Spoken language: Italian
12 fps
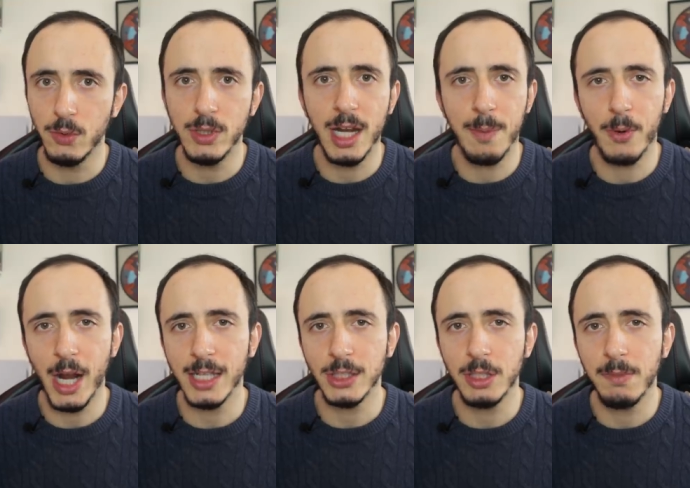chiudere,
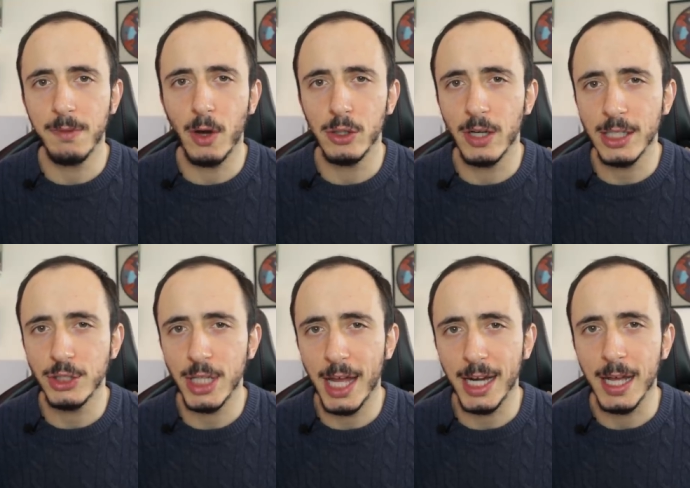poracci, vi voglio
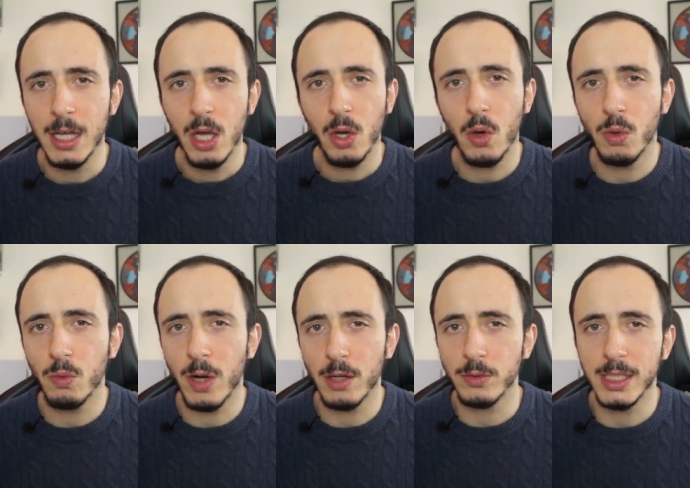lasciare con
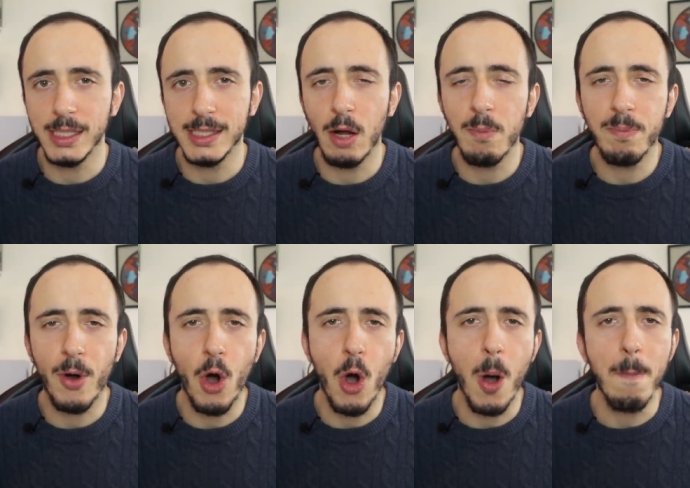una notizia un
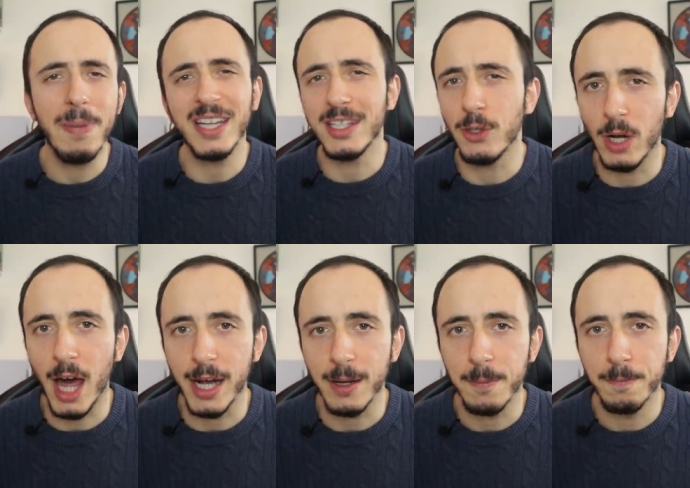po'
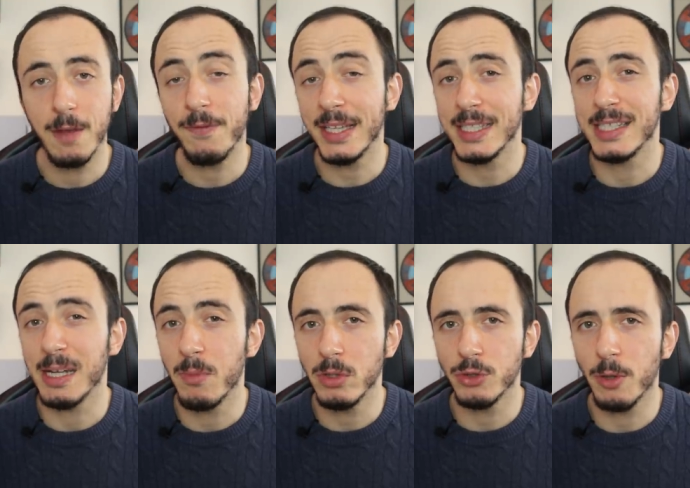particolare. Infatti si è
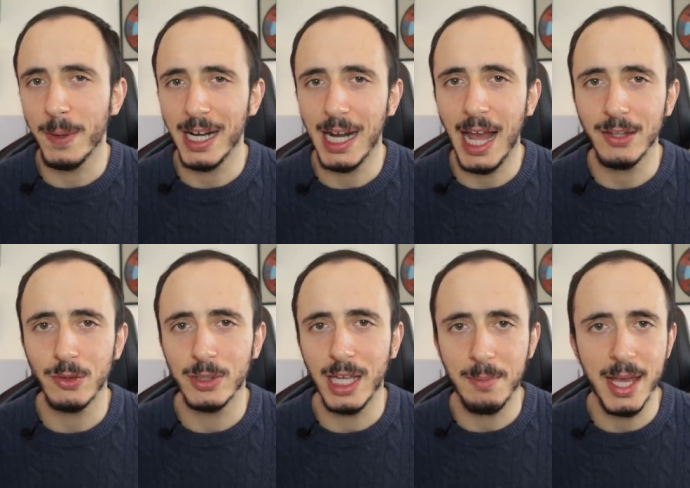molto
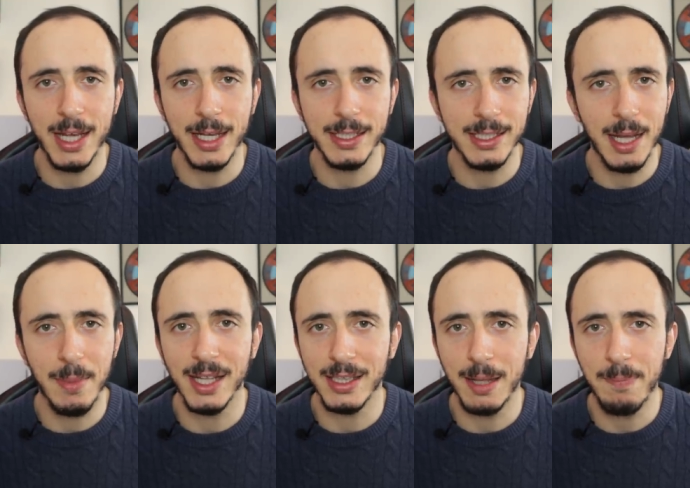parlato dei remake di
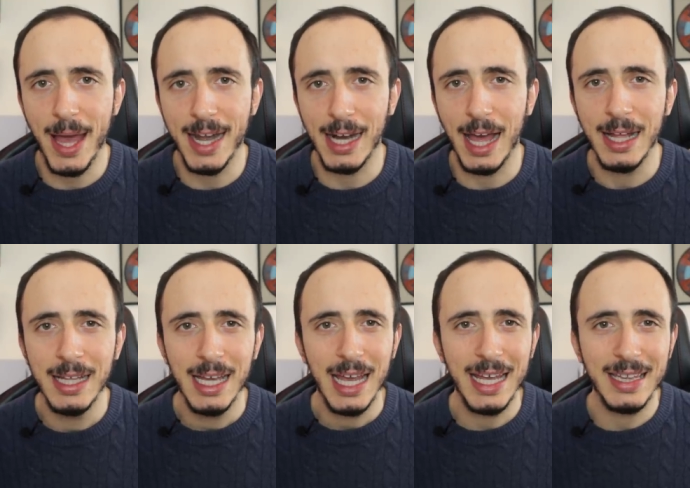Diamante e Perla
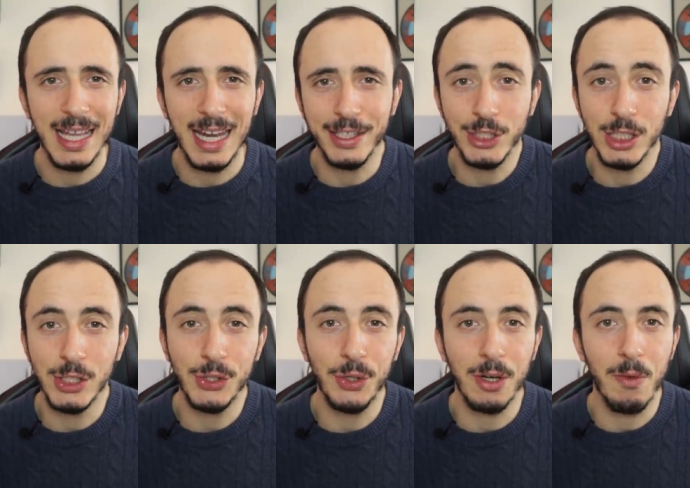e della
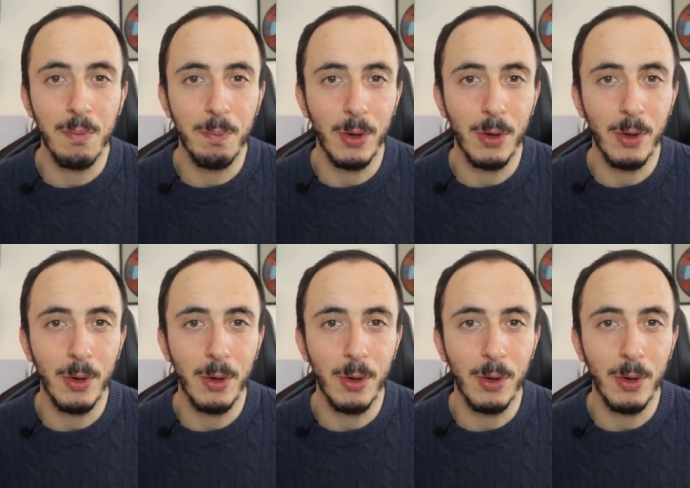ricezione un